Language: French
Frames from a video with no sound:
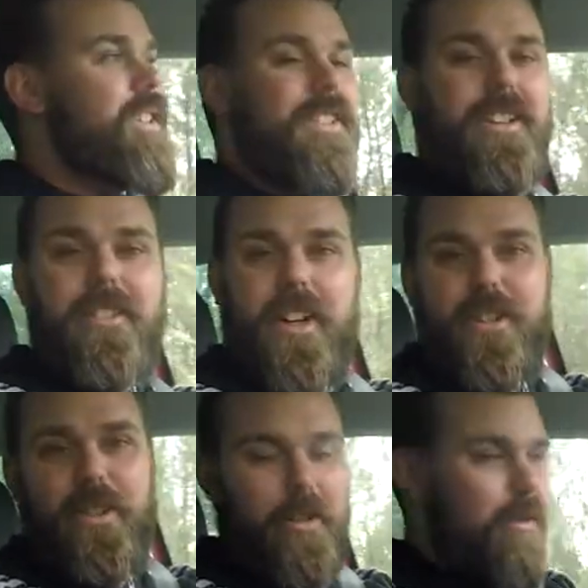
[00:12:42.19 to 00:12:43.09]
un scandale
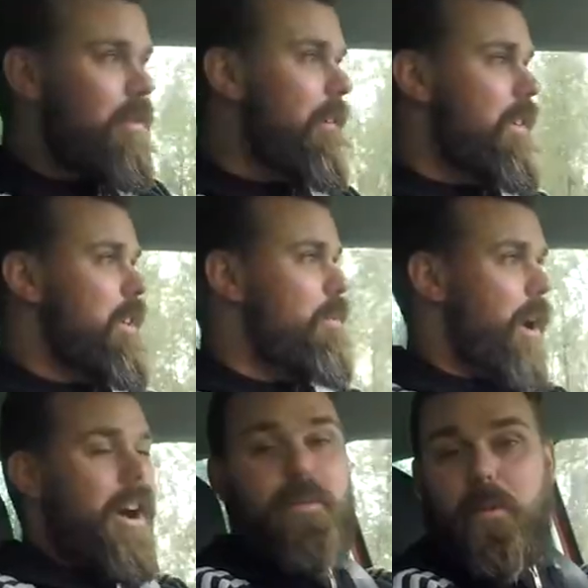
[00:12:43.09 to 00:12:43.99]
sans nom.
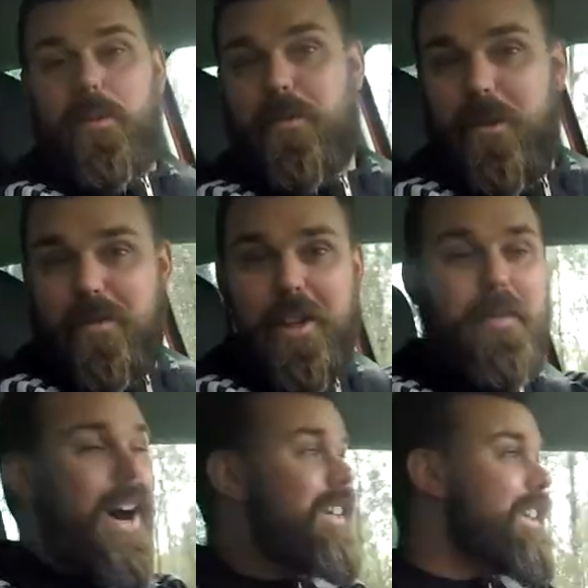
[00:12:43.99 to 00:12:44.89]
Ah ouais, bon, mais je m'en suis
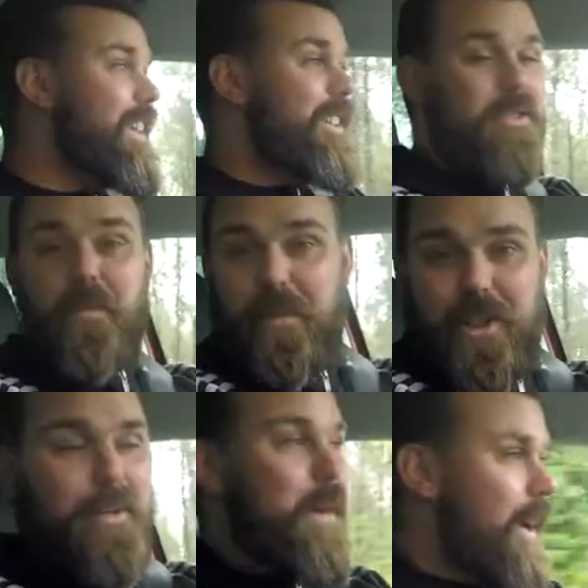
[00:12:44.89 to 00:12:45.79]
débarrassé. Une
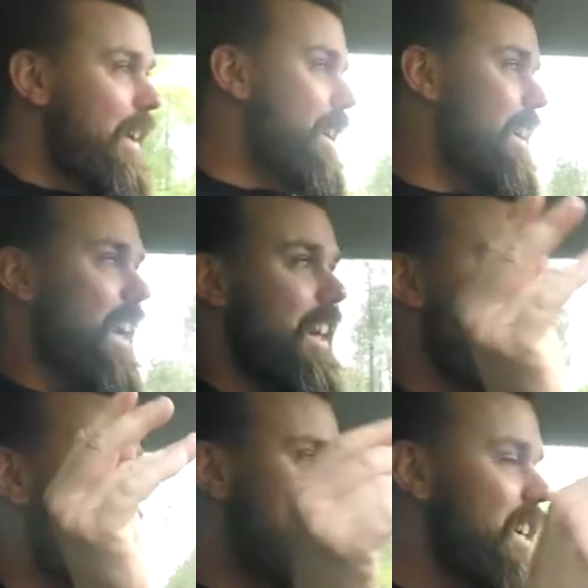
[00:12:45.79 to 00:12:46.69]
bouchée de pain, elle a
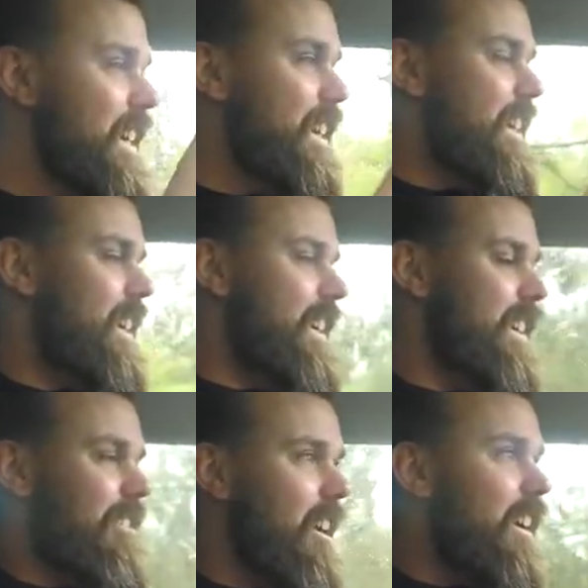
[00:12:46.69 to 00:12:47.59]
dégagé.
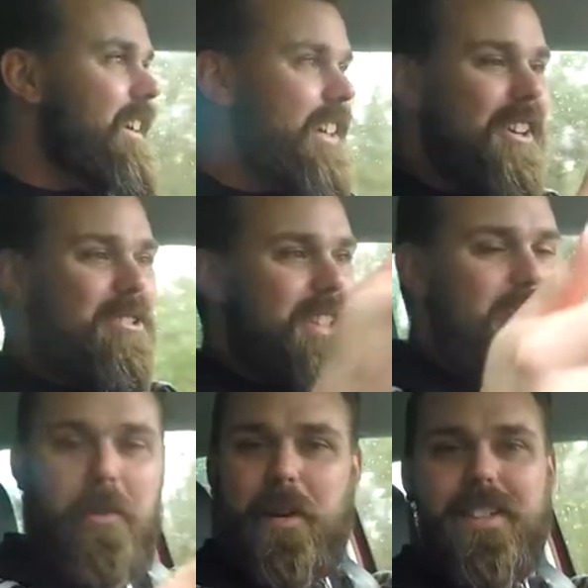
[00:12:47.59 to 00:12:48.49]
Voilà. Quelques années
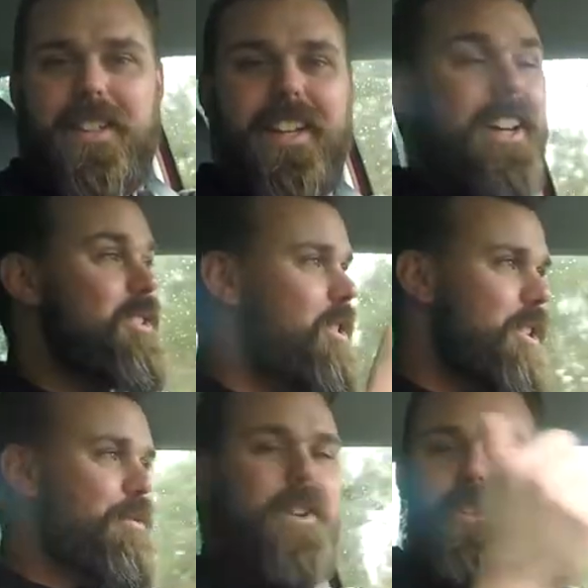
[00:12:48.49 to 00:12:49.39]
ont passé, qu'est-ce que j'ai
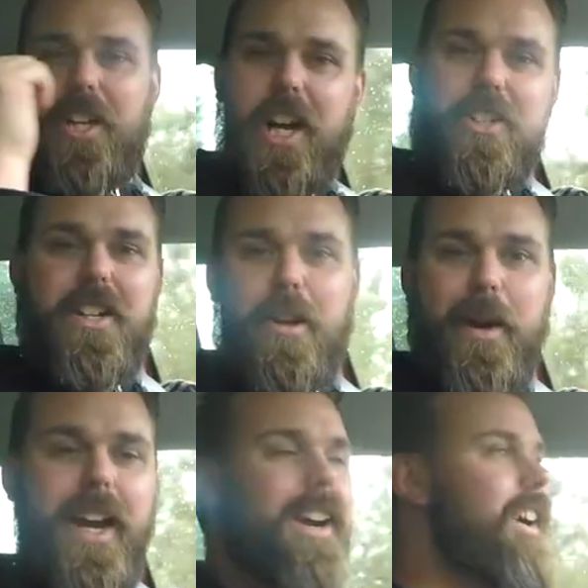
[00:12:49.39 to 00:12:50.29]
fait J'ai racheté la
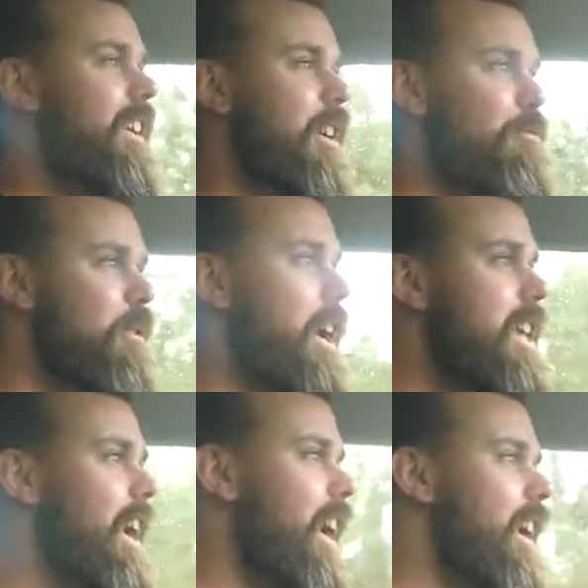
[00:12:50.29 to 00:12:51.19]
break, là, que tu as vu là
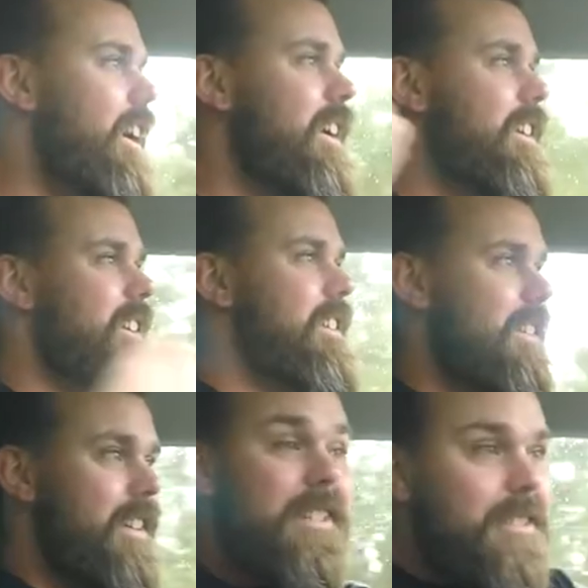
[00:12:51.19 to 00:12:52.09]
hier.
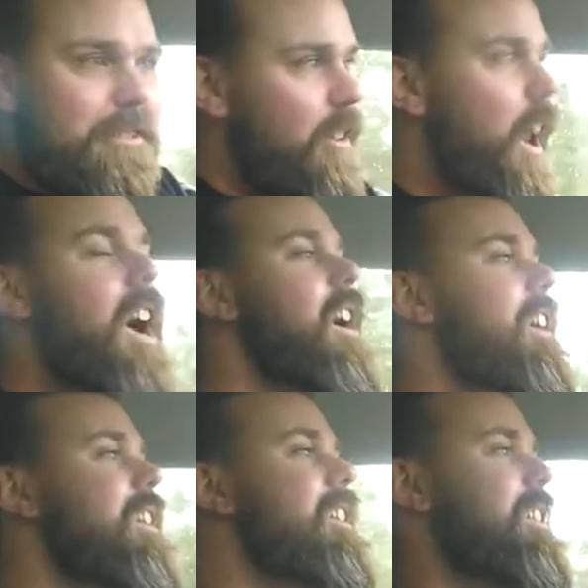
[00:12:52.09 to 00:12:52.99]
voilà.
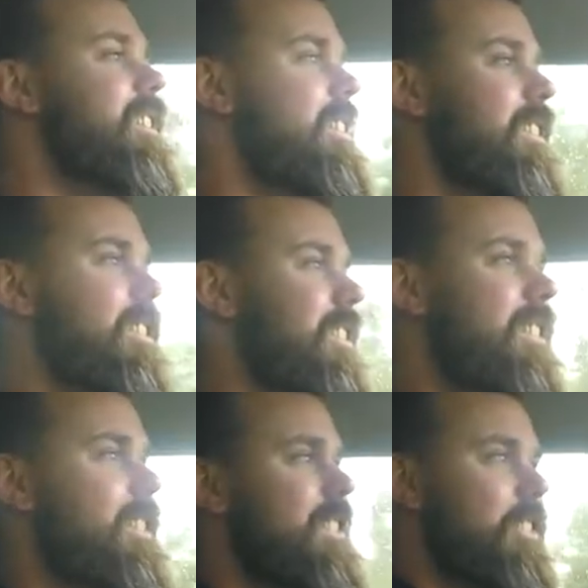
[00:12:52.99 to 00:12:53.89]

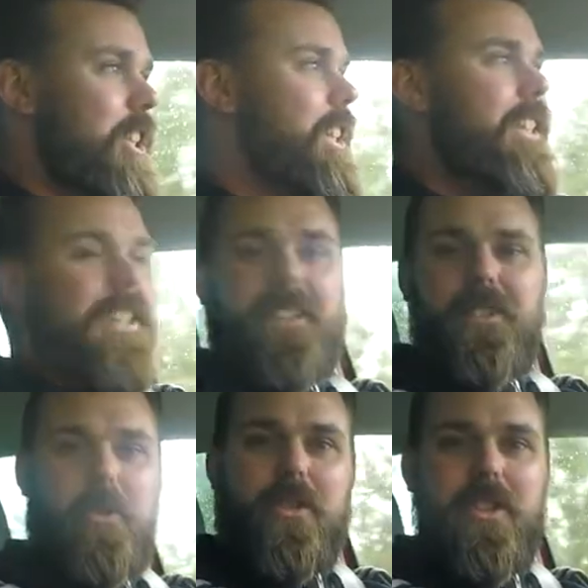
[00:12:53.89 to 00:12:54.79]
Et
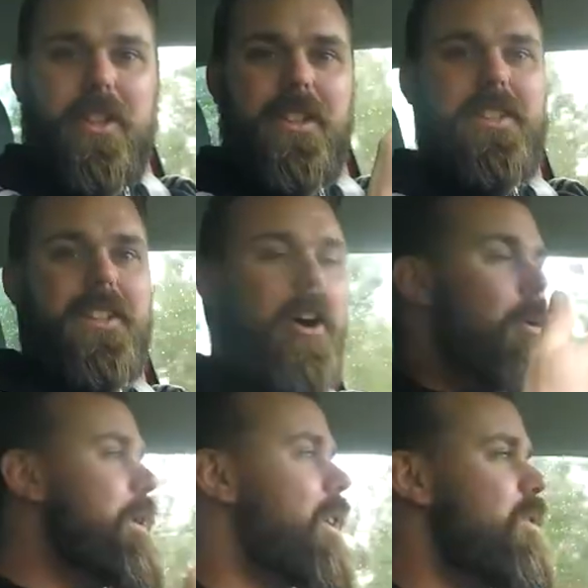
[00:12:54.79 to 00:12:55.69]
donc, c'est
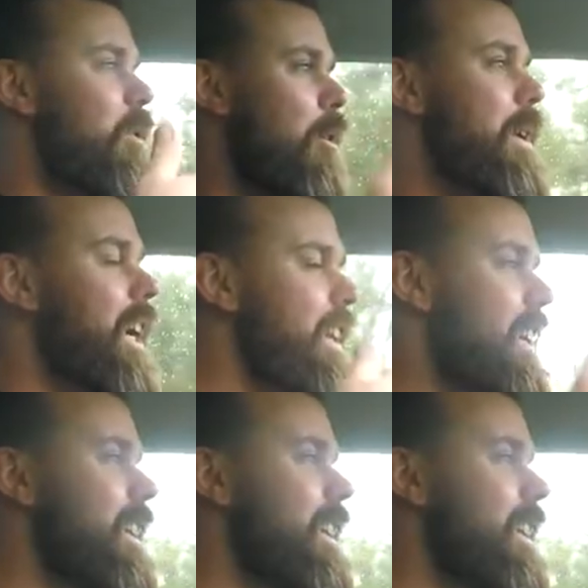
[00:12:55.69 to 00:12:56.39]
emmerde sur emmerde.